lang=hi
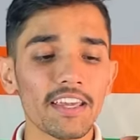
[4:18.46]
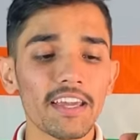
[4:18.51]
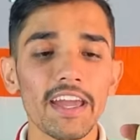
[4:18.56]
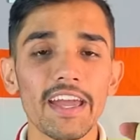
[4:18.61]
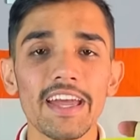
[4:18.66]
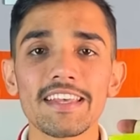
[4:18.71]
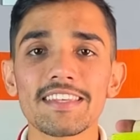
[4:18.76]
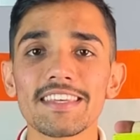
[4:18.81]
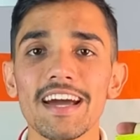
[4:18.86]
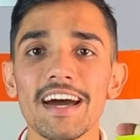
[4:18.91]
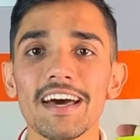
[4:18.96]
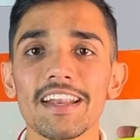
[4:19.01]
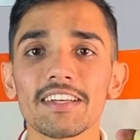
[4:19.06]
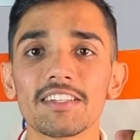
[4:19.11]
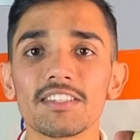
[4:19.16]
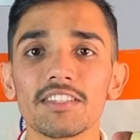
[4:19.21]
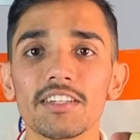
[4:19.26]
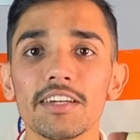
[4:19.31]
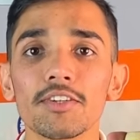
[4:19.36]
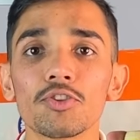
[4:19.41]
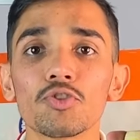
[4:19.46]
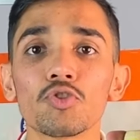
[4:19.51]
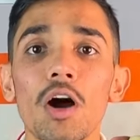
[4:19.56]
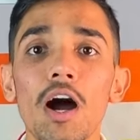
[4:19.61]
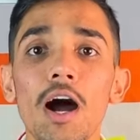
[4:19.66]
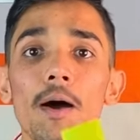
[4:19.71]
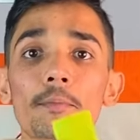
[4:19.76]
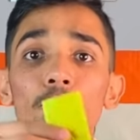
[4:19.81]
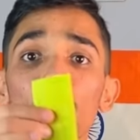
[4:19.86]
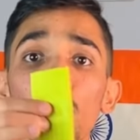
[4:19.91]
के ऐसे आना चाहिए तो
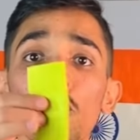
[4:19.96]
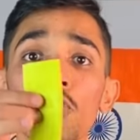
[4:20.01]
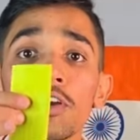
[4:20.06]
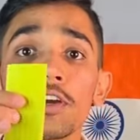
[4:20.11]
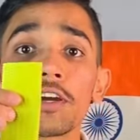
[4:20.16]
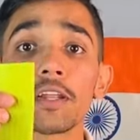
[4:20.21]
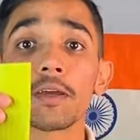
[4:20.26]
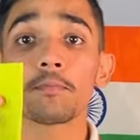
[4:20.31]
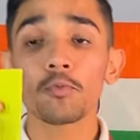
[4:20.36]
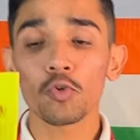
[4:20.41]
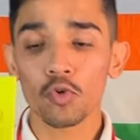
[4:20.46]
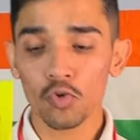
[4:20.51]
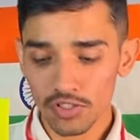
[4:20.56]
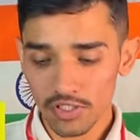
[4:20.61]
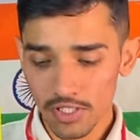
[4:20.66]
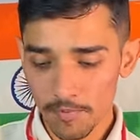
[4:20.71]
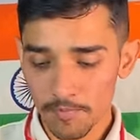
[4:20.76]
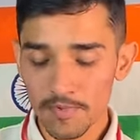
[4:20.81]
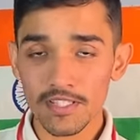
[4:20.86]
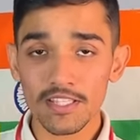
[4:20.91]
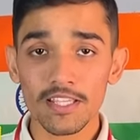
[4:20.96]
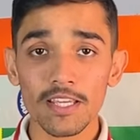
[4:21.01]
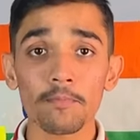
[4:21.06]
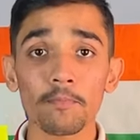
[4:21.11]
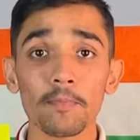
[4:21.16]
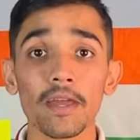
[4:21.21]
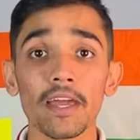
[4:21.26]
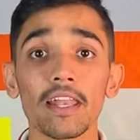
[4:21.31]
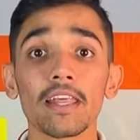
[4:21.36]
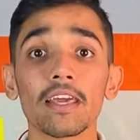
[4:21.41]
आपको ग्रिप को सबसे
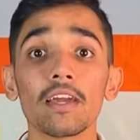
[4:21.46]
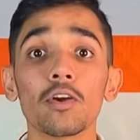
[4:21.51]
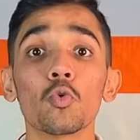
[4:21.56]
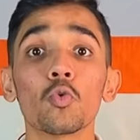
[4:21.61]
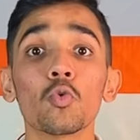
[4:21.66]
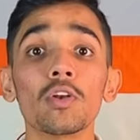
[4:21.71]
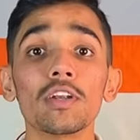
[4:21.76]
पहले